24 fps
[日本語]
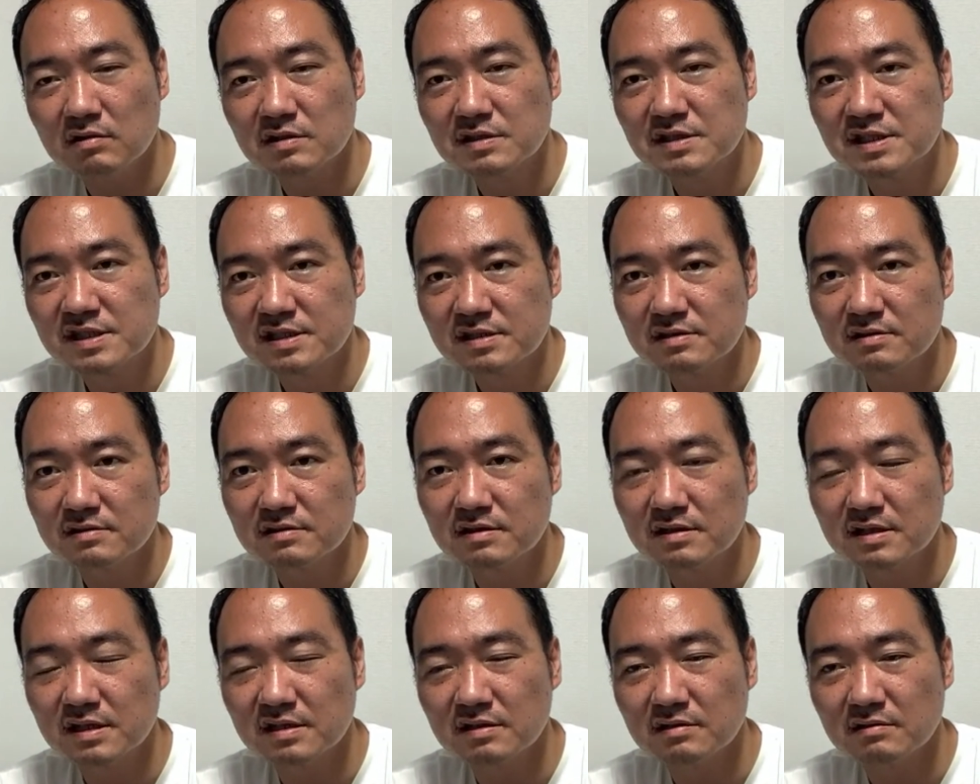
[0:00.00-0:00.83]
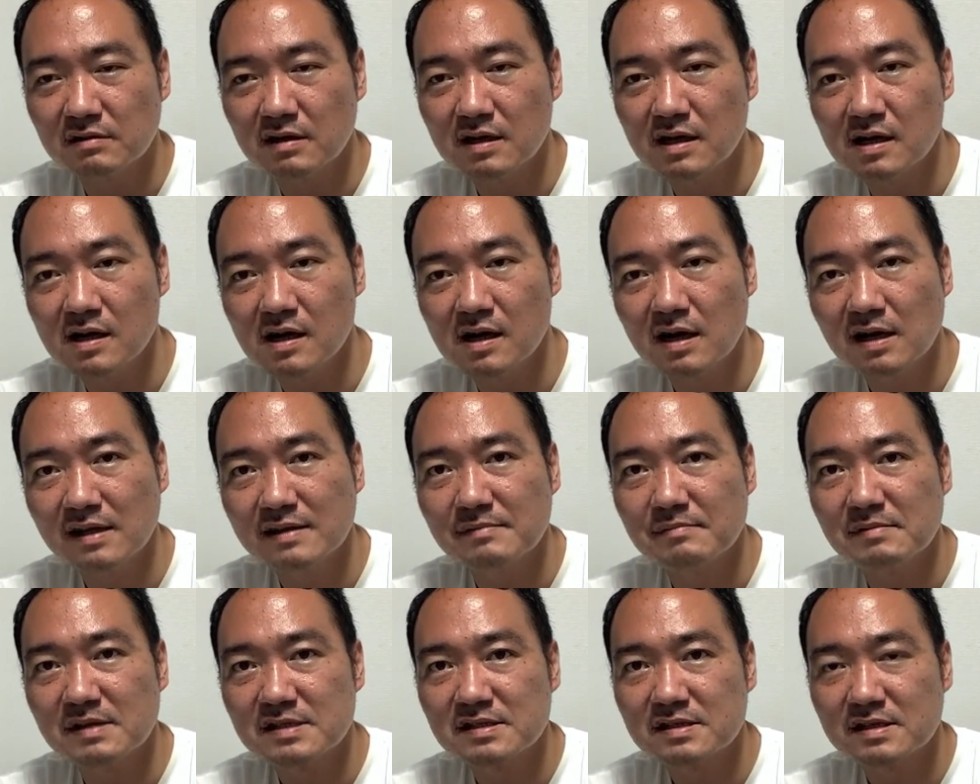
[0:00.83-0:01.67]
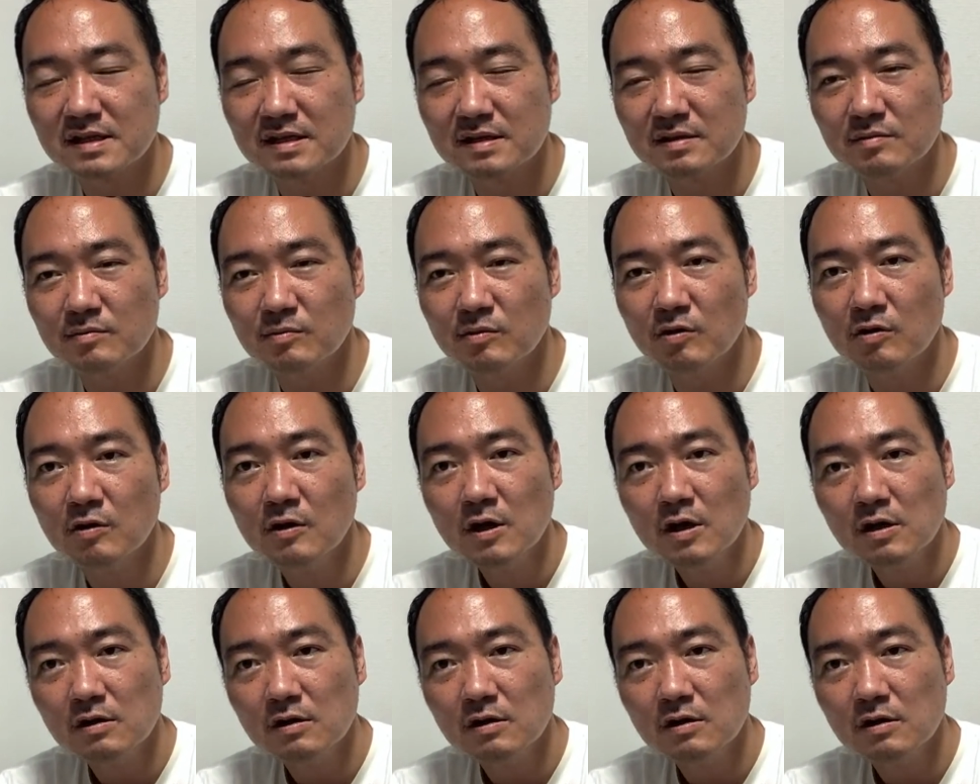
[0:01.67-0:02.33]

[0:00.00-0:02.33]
地区っていうのがありますけども